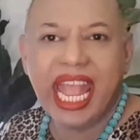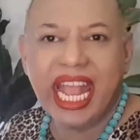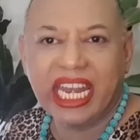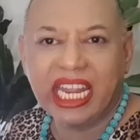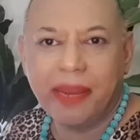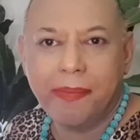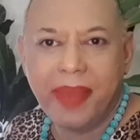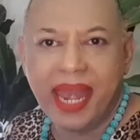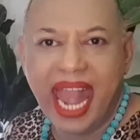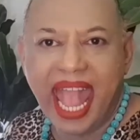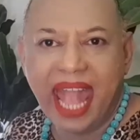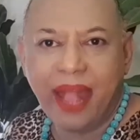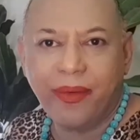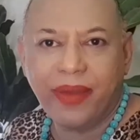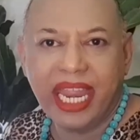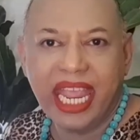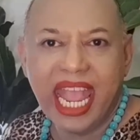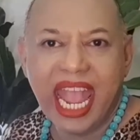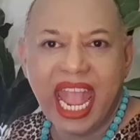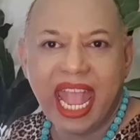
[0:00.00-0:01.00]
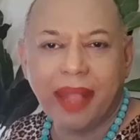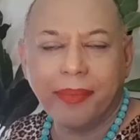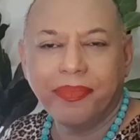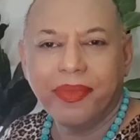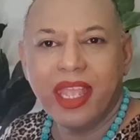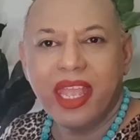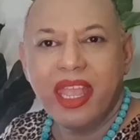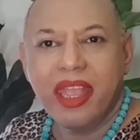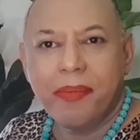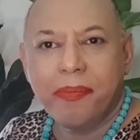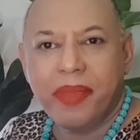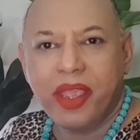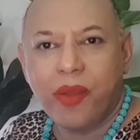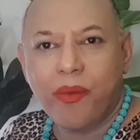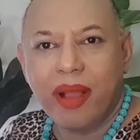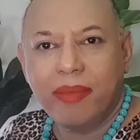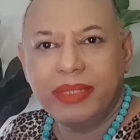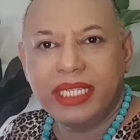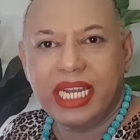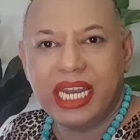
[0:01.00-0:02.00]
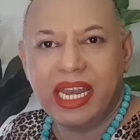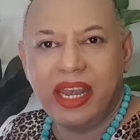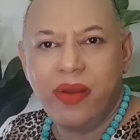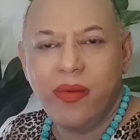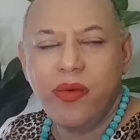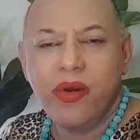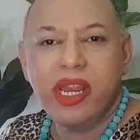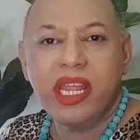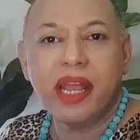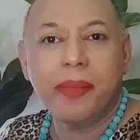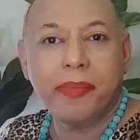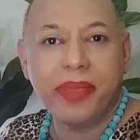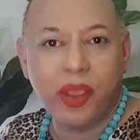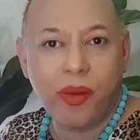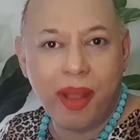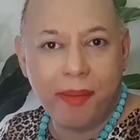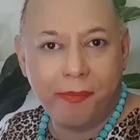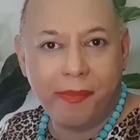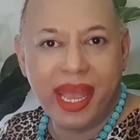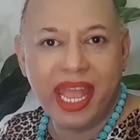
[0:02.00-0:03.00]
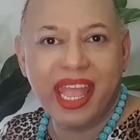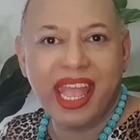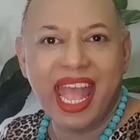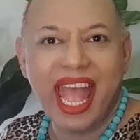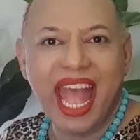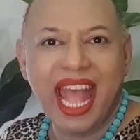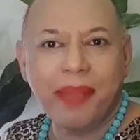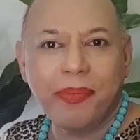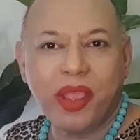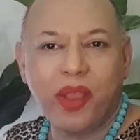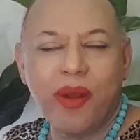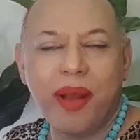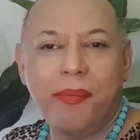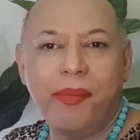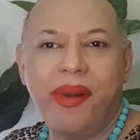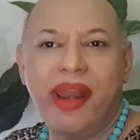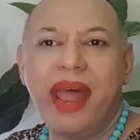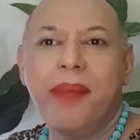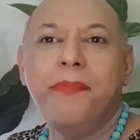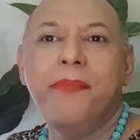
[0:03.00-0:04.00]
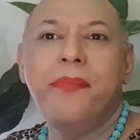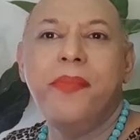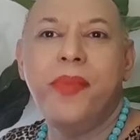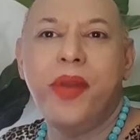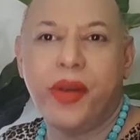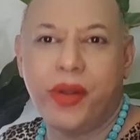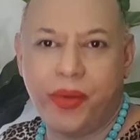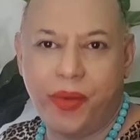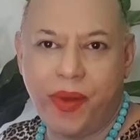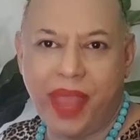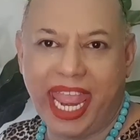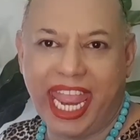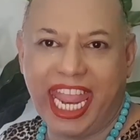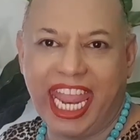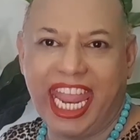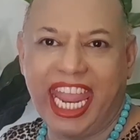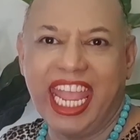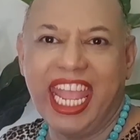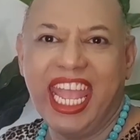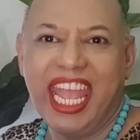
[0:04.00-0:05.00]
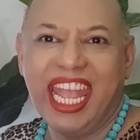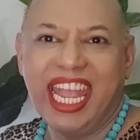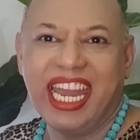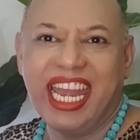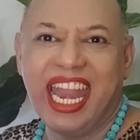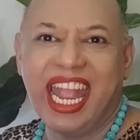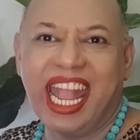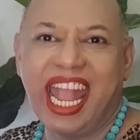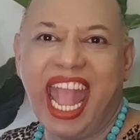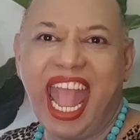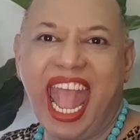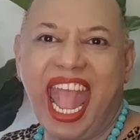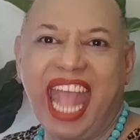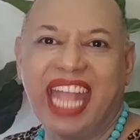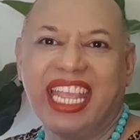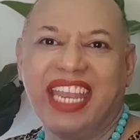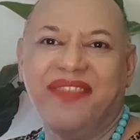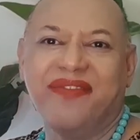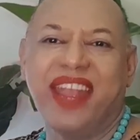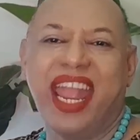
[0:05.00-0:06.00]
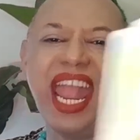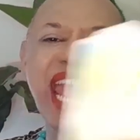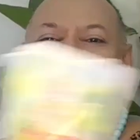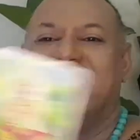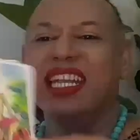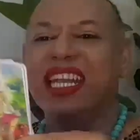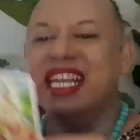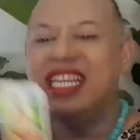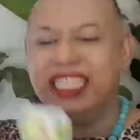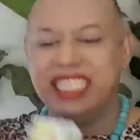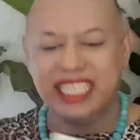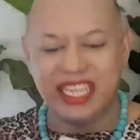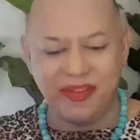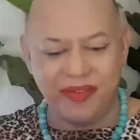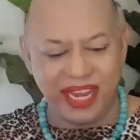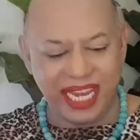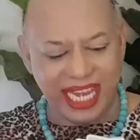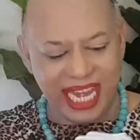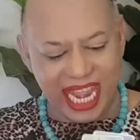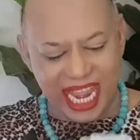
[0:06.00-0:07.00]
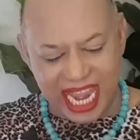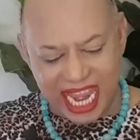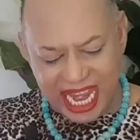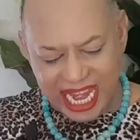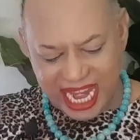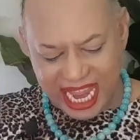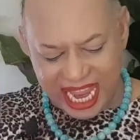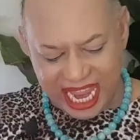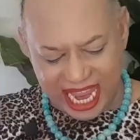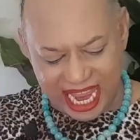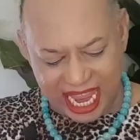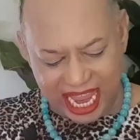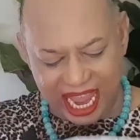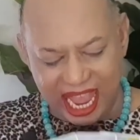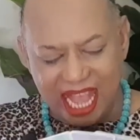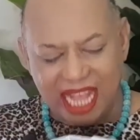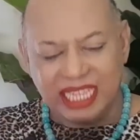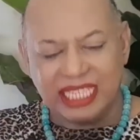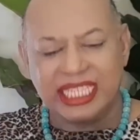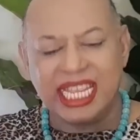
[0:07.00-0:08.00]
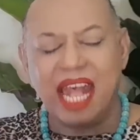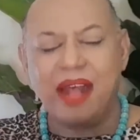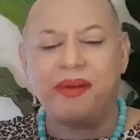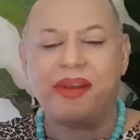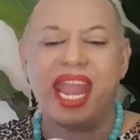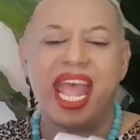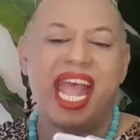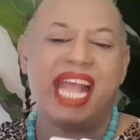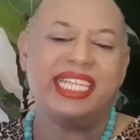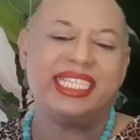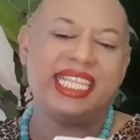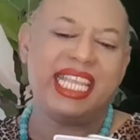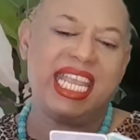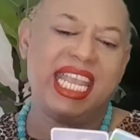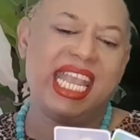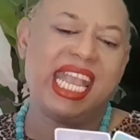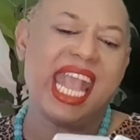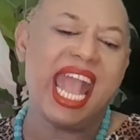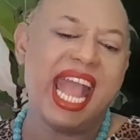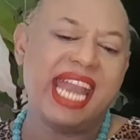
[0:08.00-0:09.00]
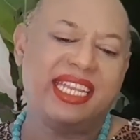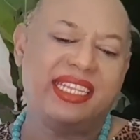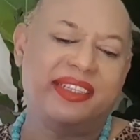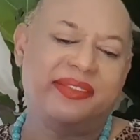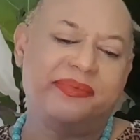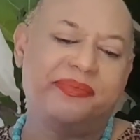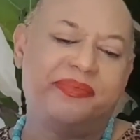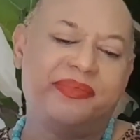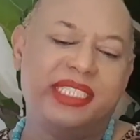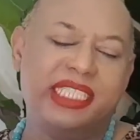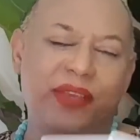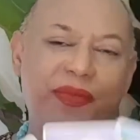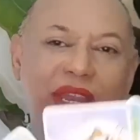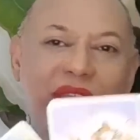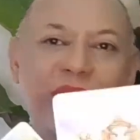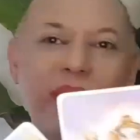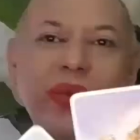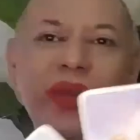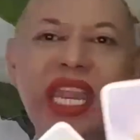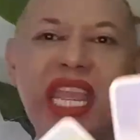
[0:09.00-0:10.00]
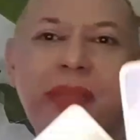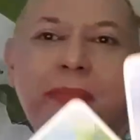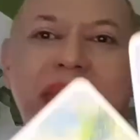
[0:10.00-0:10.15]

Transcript: งงานกันไปแล้วเนี่ยมีความเจริญรุ่งเรืองมีความมั่งคั่งมีความร่ำรวยนะคะเห็นไหมชีวิตดีชาวราศีกันชีวิตคู่ดี